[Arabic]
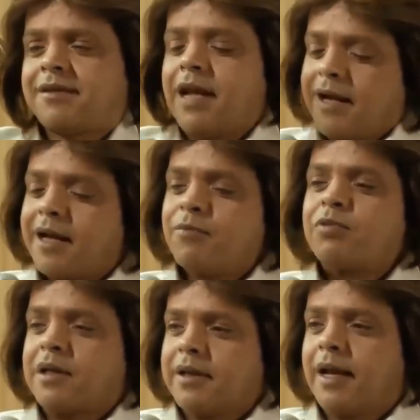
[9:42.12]
لا انا
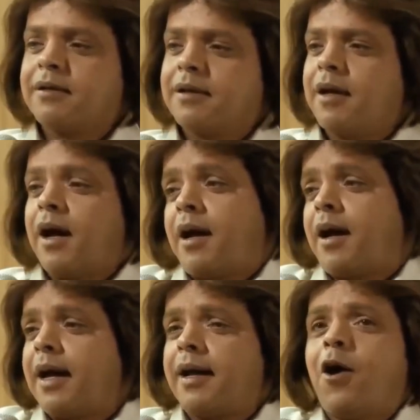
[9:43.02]
ممكن يعني
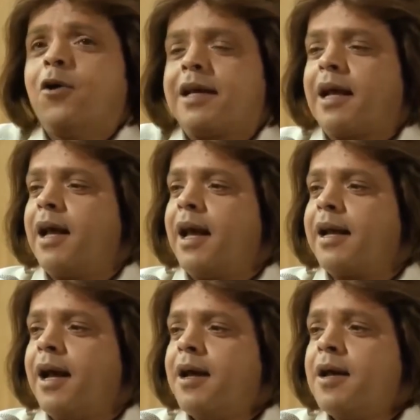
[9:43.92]
هقول لك على
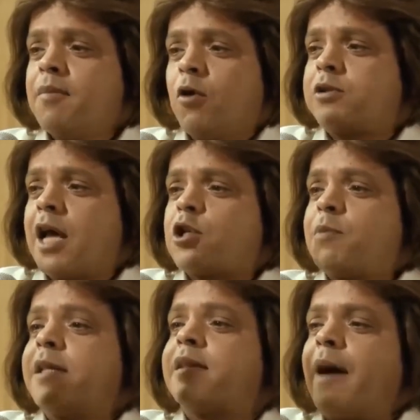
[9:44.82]
حاجه ما قلتهاش
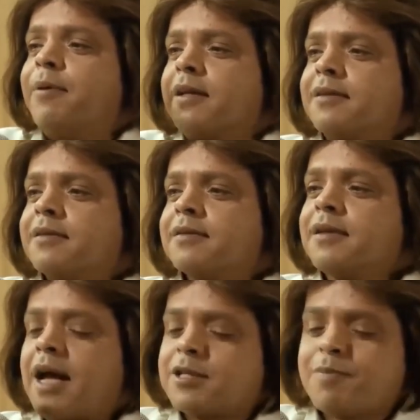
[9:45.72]
لبنت ابدا
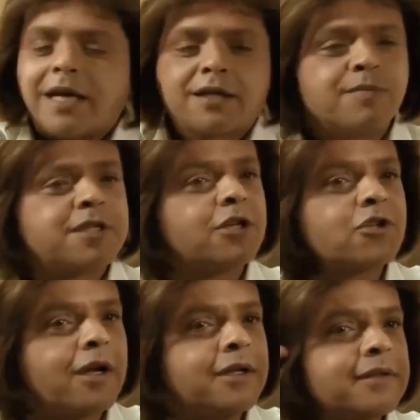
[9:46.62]
اسمح لك تمسكي
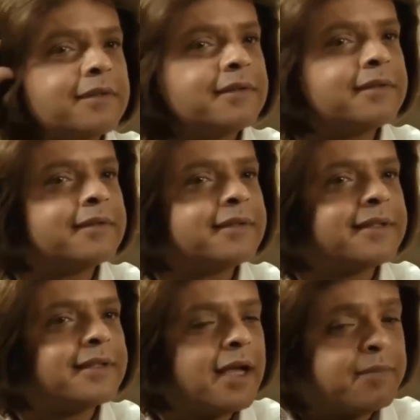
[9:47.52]
شعري
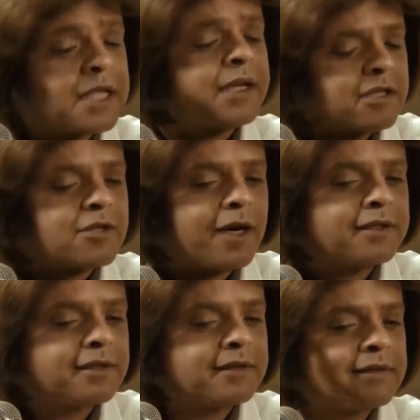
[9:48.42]
امسكه امسكي لو سمحتي